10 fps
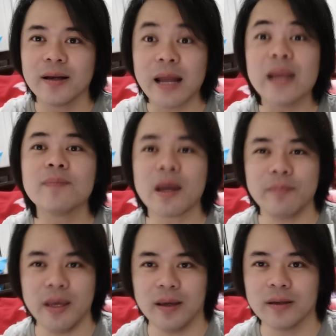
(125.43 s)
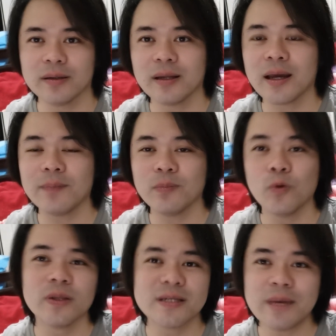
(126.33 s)
ไล่น้ำหนักเบรกนะครับ
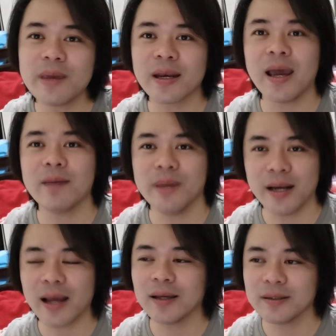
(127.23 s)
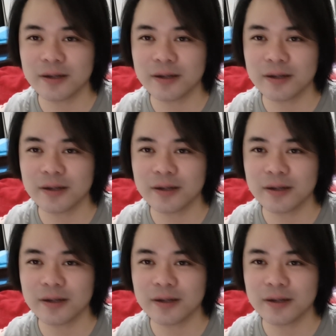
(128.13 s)
คุณจะใช้เบรกหน้าเบรกหลัง